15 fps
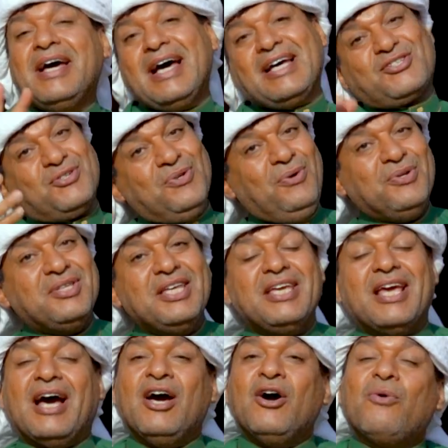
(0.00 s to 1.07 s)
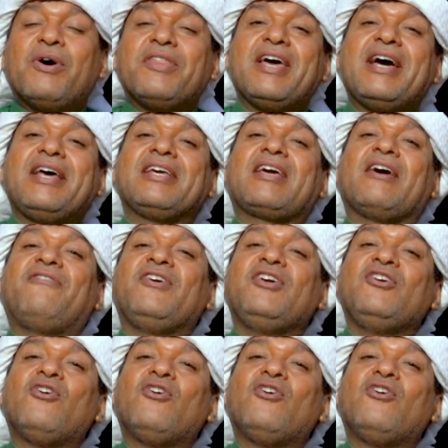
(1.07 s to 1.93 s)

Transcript: السعودية وذلك في